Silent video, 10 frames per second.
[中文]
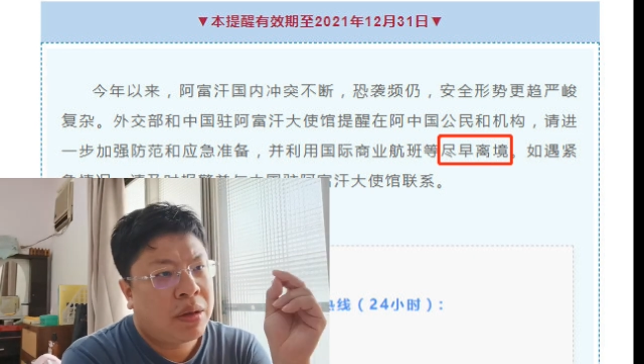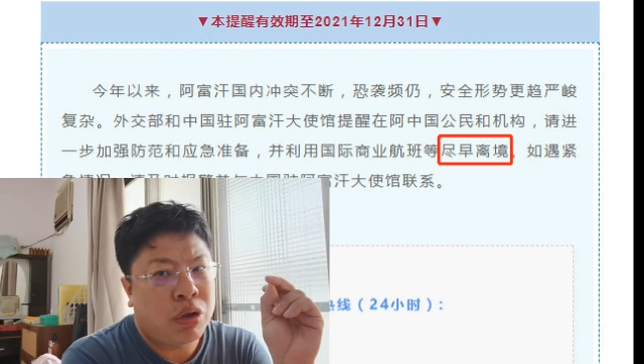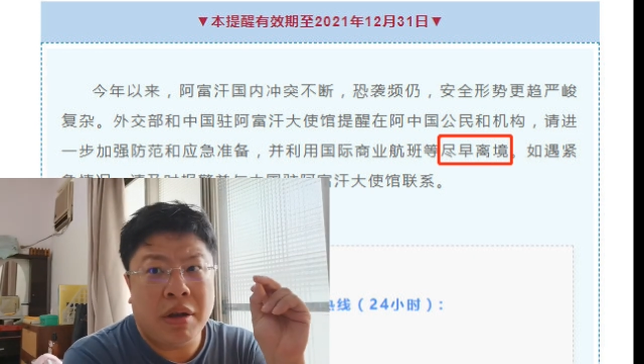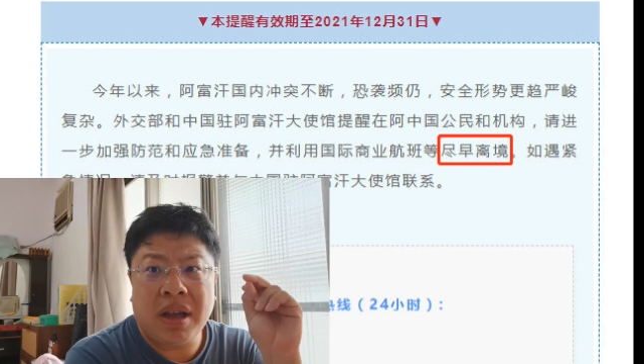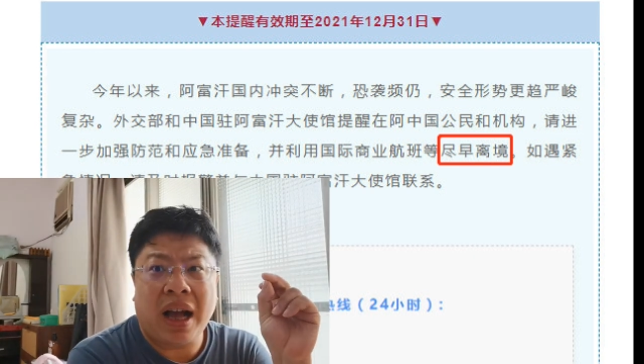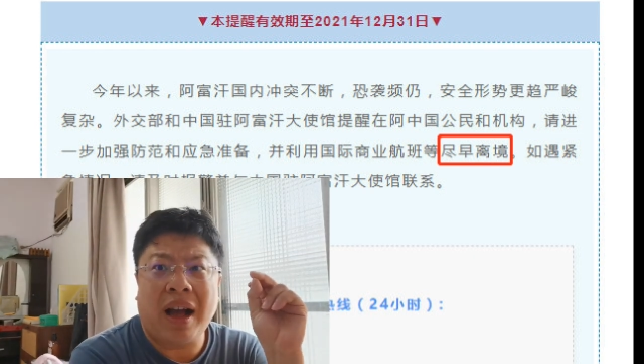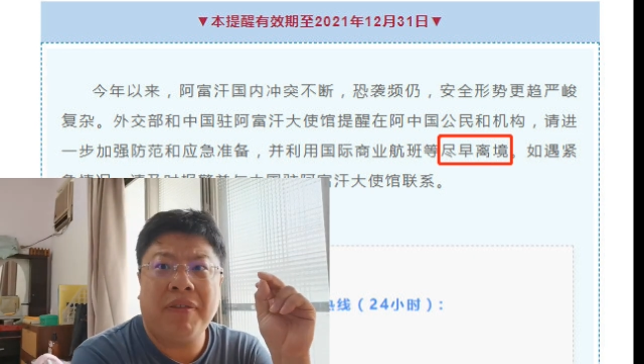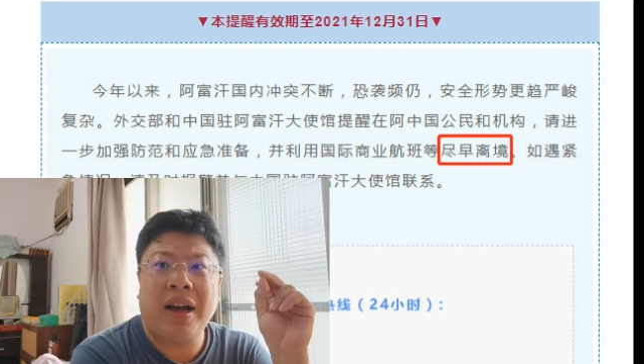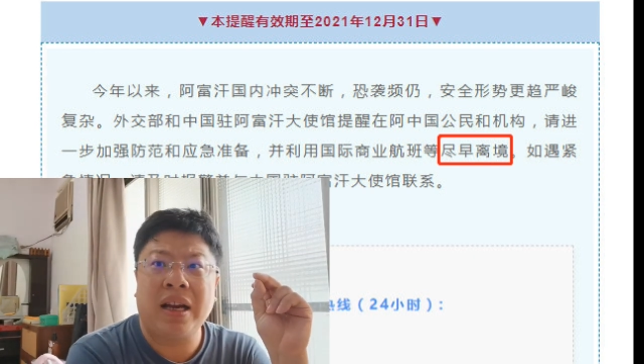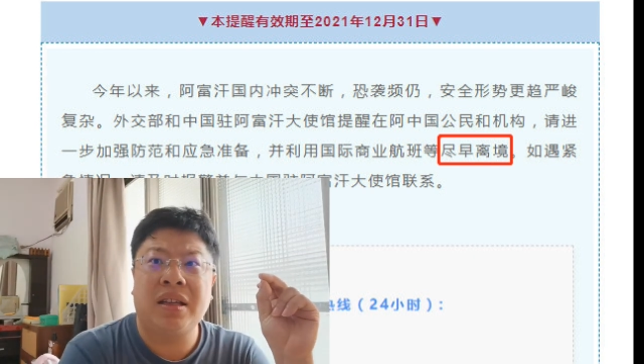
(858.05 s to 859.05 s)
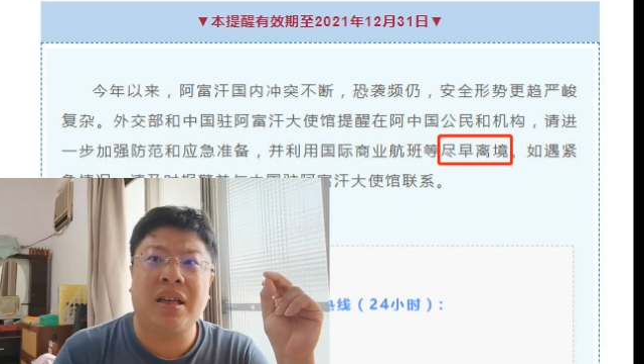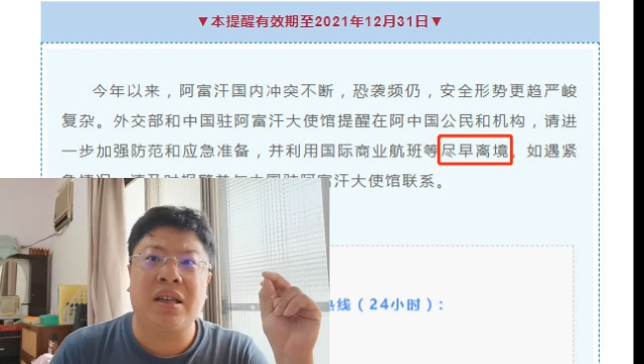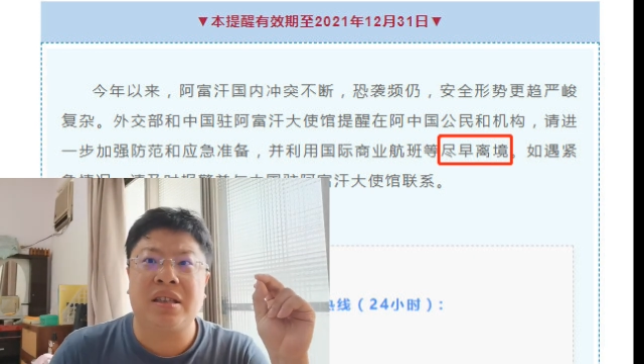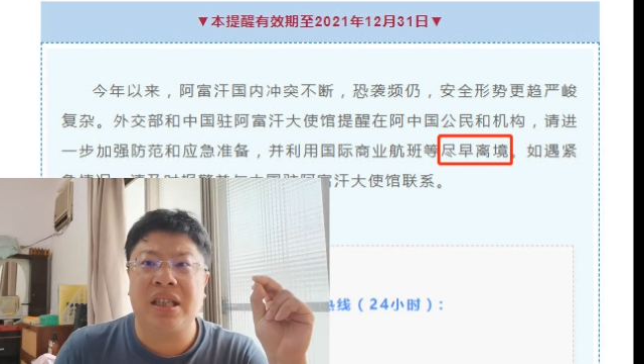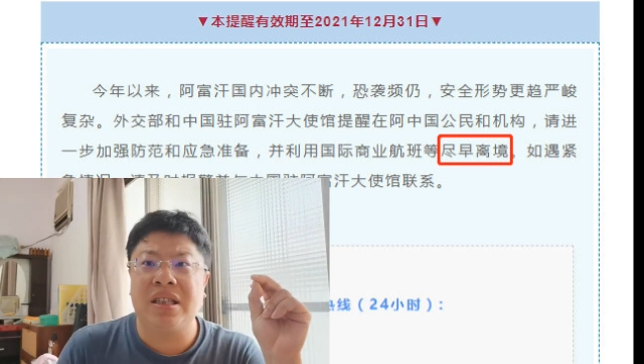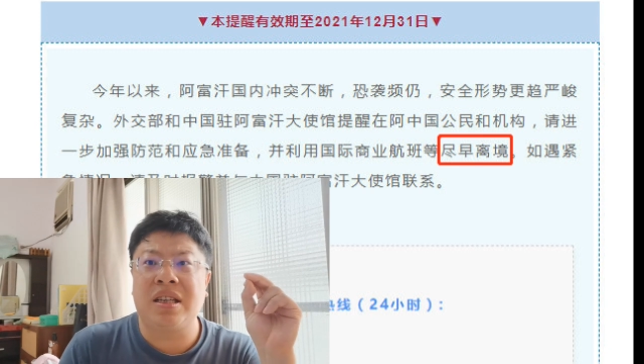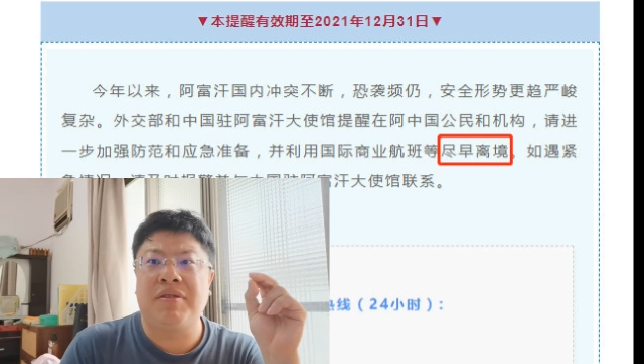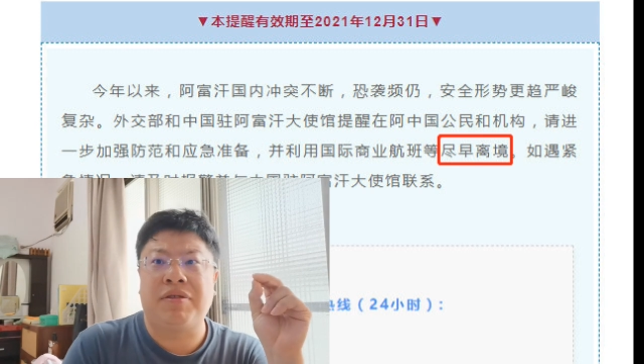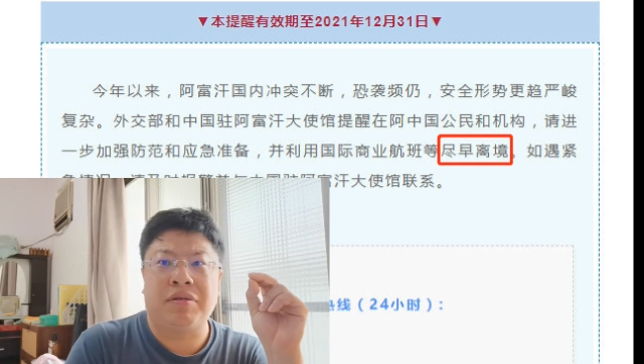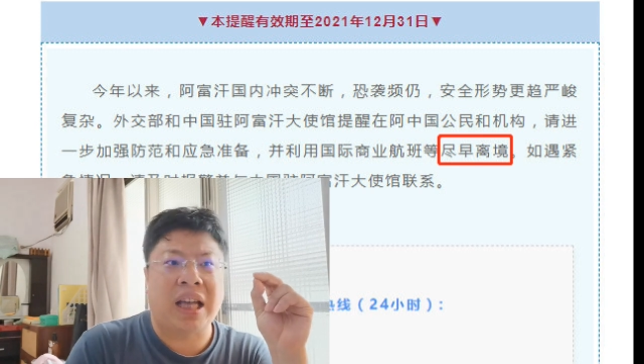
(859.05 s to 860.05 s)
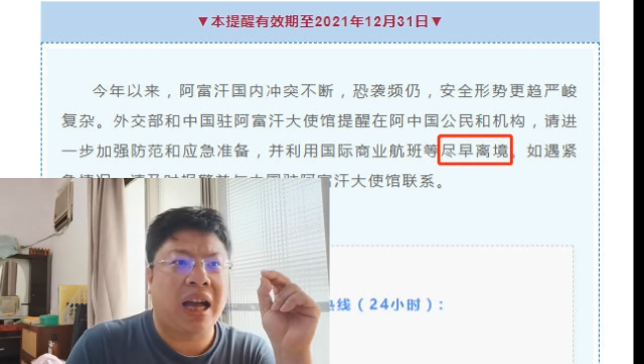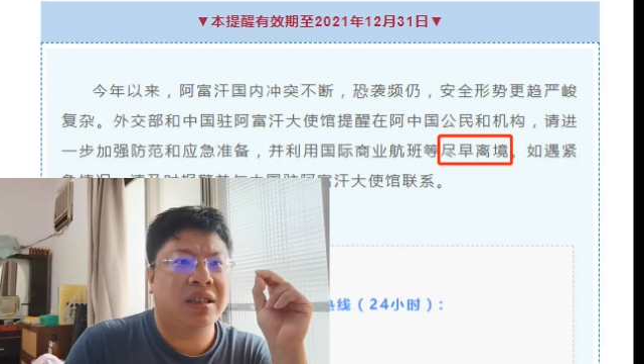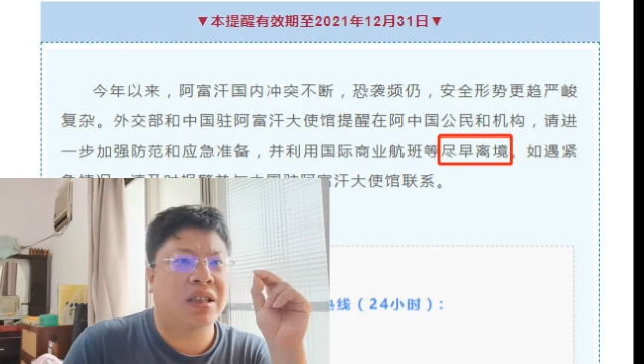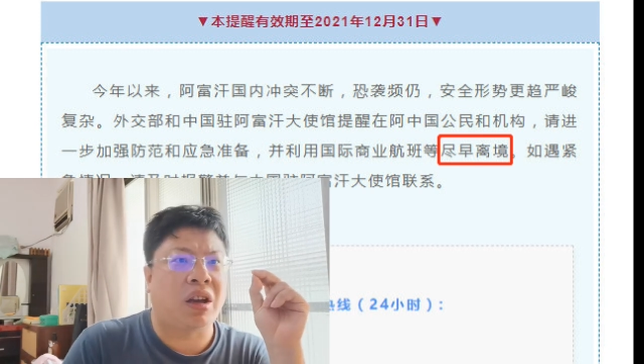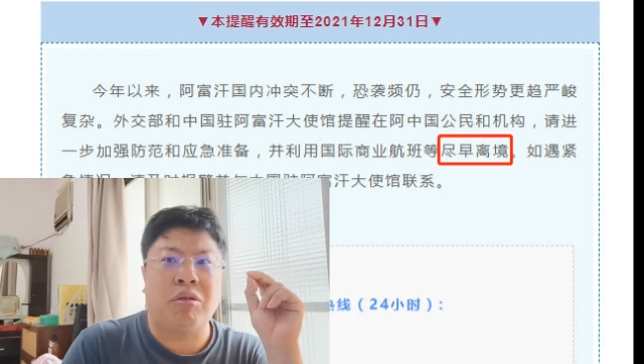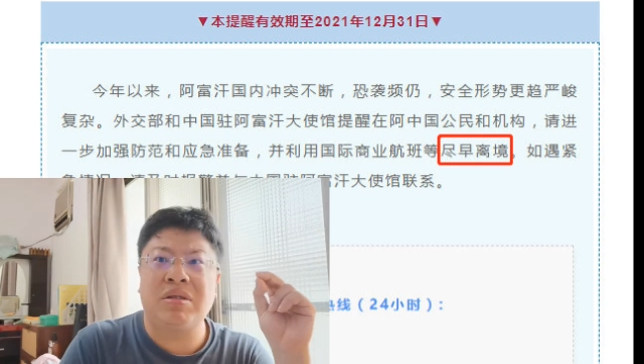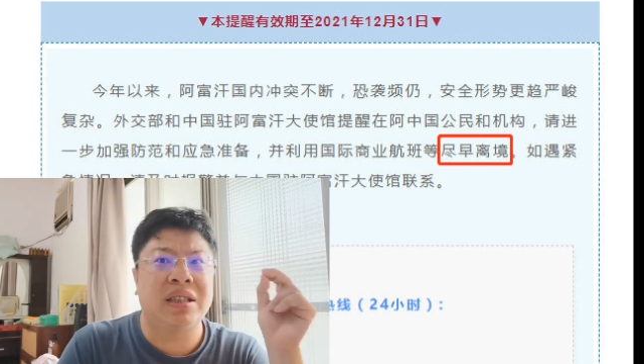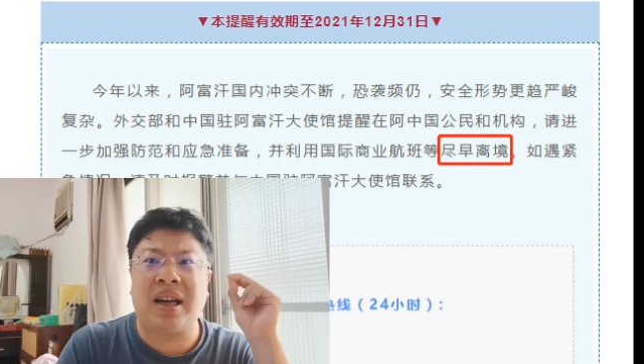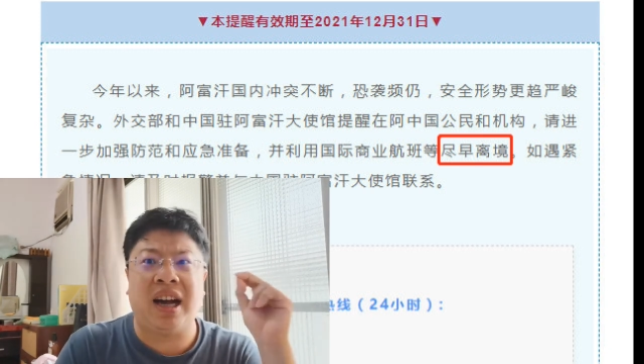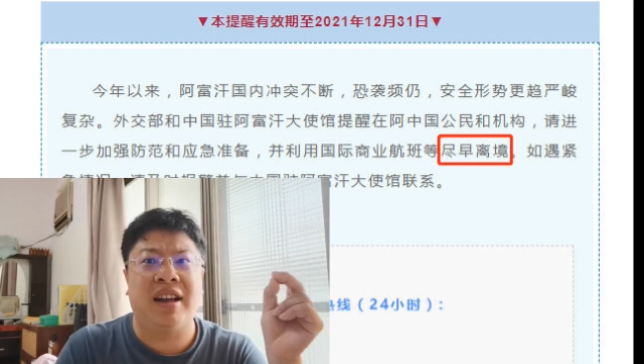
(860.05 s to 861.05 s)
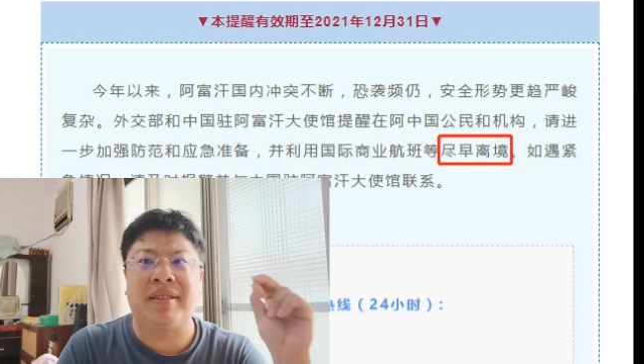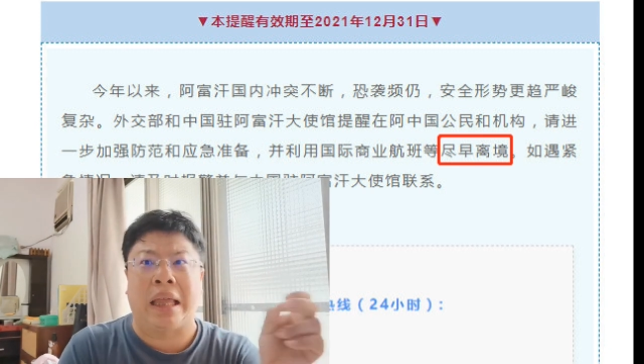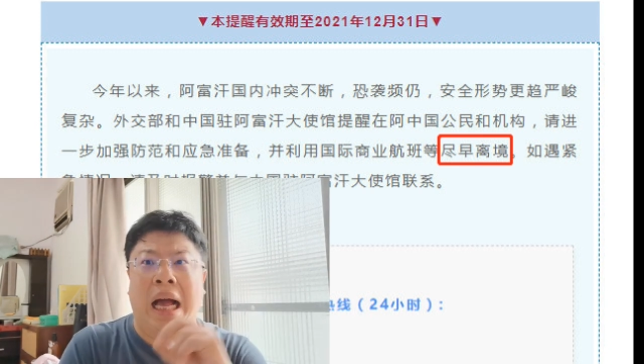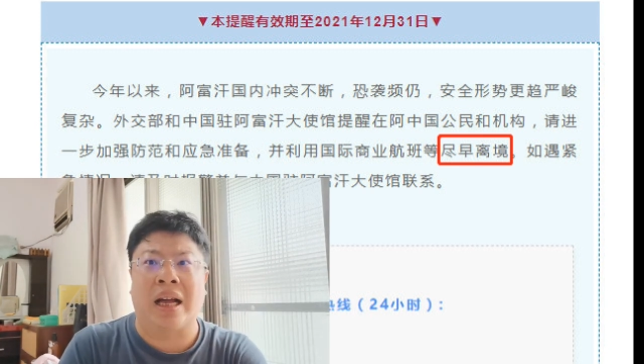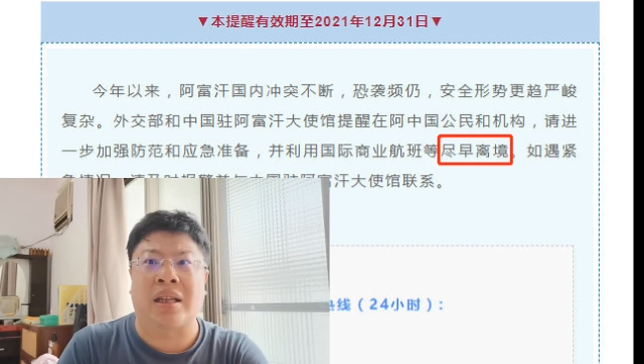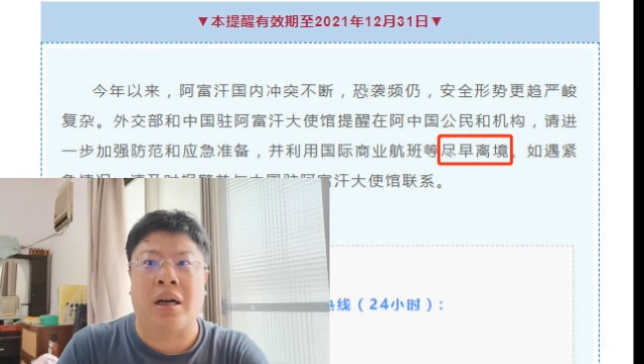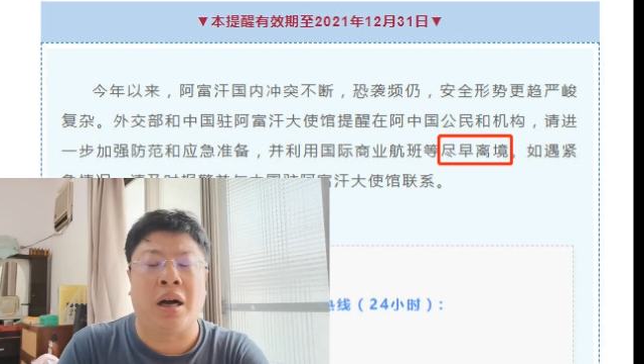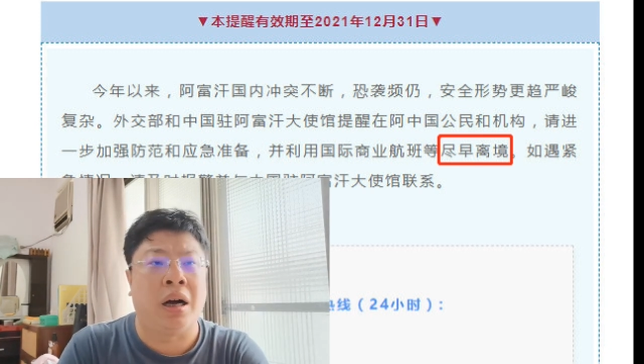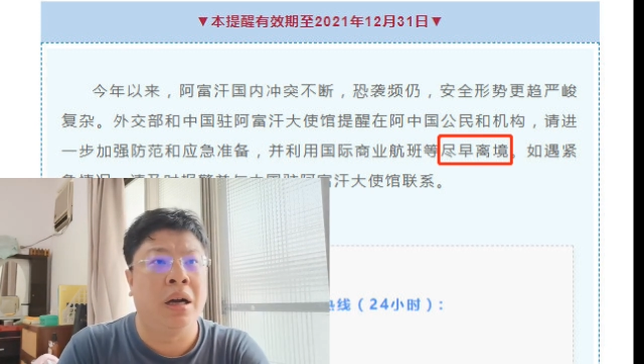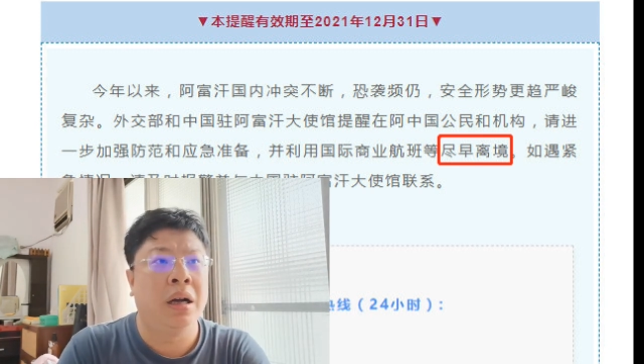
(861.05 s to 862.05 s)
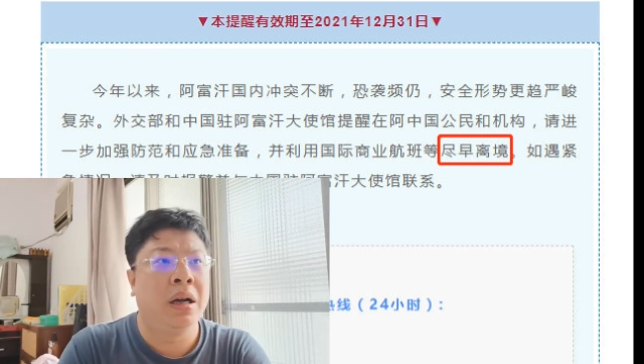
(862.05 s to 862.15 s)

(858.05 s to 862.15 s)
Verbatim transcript: 对阿富汗的那个县政府，他是投资很大的哈，